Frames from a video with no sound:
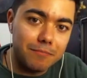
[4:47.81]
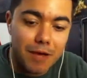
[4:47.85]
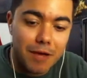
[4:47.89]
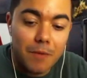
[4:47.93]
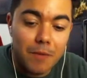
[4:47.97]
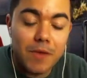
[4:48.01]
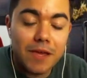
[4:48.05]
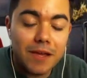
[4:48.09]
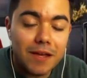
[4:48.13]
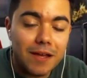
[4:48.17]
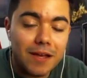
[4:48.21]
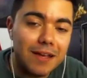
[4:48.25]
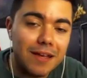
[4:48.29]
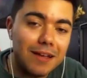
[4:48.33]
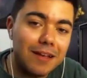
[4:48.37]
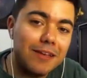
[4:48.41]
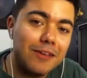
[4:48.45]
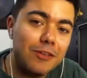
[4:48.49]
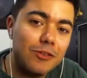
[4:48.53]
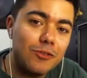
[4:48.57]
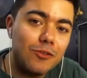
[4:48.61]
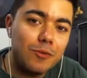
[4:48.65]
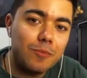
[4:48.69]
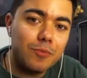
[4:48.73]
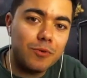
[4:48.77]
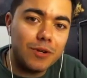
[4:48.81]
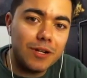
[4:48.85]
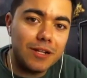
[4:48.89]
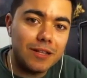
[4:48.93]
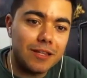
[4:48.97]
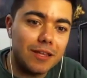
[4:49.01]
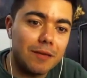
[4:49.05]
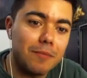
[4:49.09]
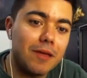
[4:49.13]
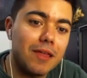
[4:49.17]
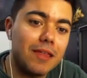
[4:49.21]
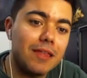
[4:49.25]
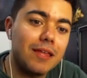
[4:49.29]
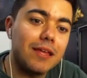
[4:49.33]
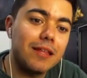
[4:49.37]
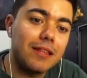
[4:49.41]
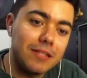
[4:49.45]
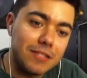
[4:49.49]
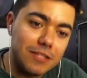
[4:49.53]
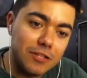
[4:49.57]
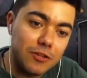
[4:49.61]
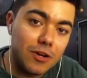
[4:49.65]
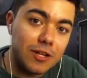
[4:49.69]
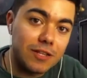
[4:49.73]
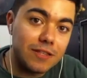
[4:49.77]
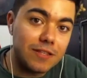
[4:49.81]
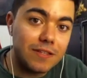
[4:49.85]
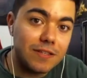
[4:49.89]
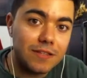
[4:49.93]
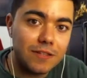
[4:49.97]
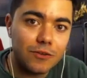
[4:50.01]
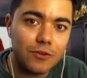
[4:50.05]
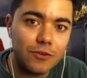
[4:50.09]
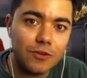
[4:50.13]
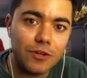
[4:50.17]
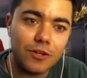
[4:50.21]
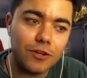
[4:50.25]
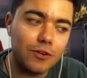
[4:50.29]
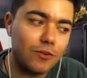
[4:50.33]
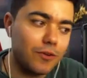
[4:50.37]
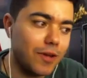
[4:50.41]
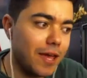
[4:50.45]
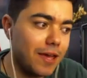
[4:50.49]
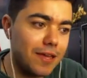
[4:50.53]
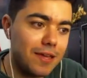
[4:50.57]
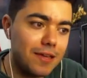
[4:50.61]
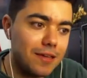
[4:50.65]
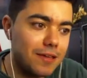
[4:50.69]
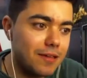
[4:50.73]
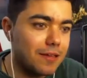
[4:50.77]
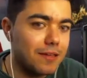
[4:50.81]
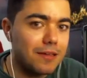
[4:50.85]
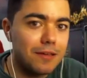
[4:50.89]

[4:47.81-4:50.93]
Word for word: Más bien han ido por el tema de diseño artístico y creo que ahí,